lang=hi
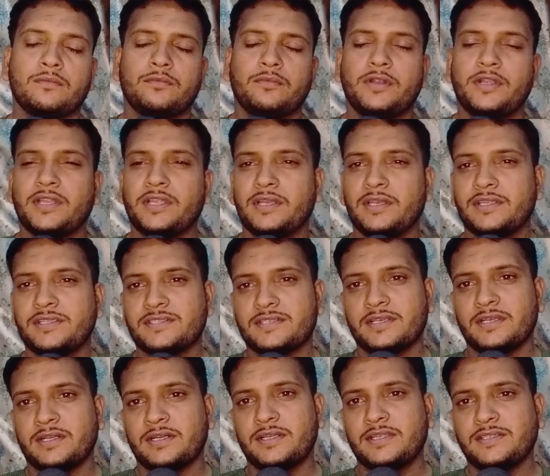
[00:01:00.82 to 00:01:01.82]
वेटिंग
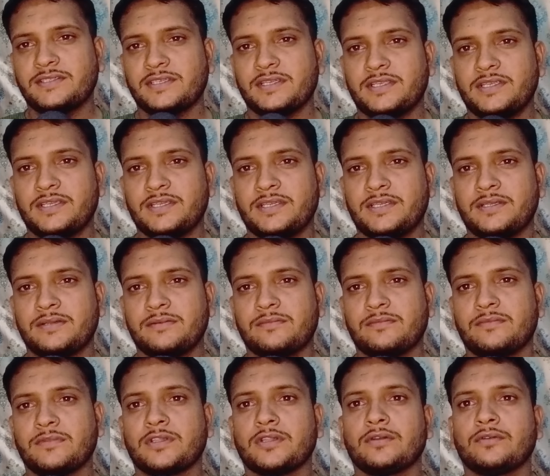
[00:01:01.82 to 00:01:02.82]
लिस्ट लगनी चाहिए
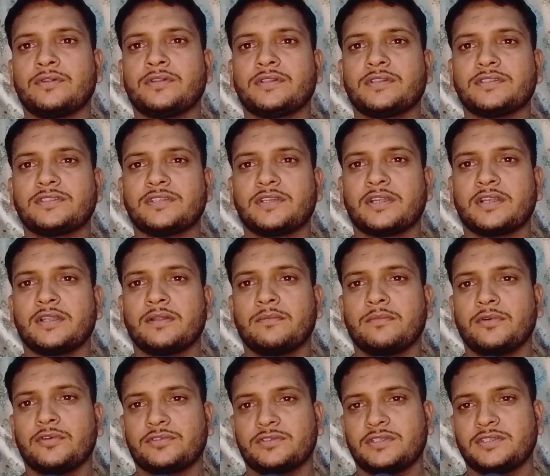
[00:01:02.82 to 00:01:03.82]
मतलब इंतज़ार
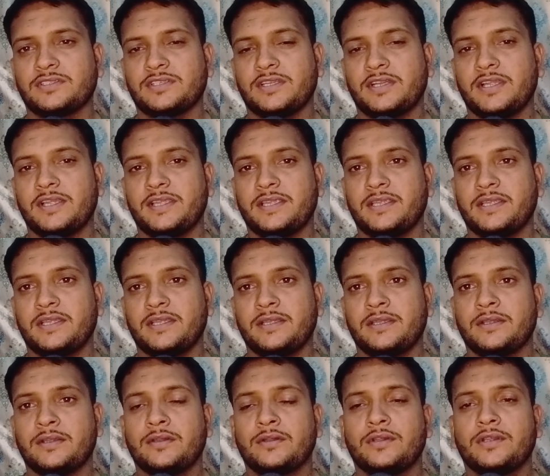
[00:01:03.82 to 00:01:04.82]
लंबा होता जा रहा है ये
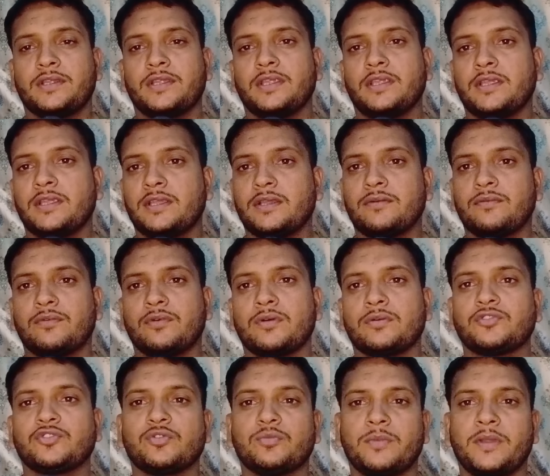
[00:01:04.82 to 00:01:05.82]
ये है वो
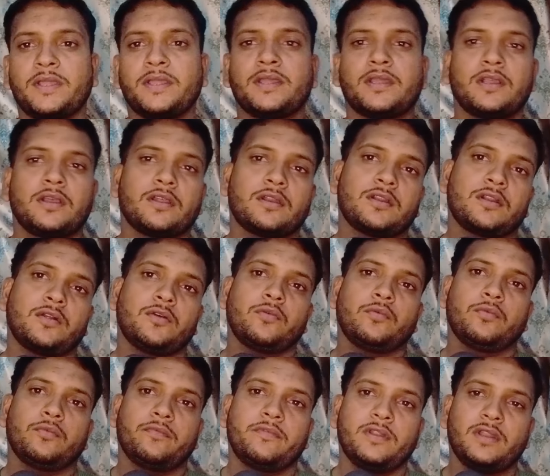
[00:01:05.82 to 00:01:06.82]
है जो मैं कर रहा
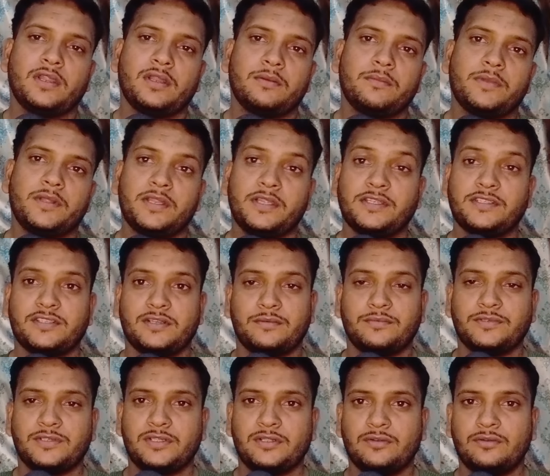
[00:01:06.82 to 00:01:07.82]
हूँ फ़िलहाल मेरे
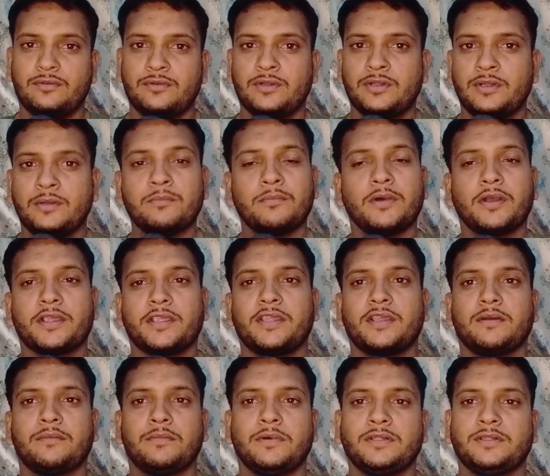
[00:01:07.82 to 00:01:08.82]
हिसाब से तो
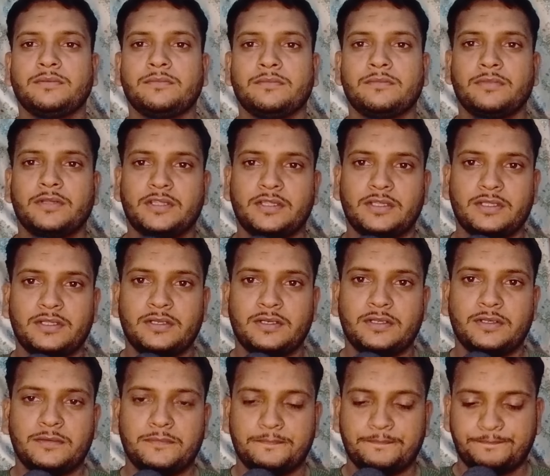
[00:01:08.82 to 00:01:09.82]
बाकी आप बात बता
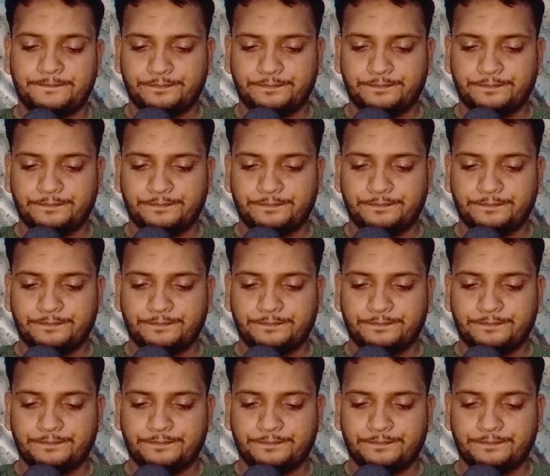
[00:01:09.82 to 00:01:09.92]
देना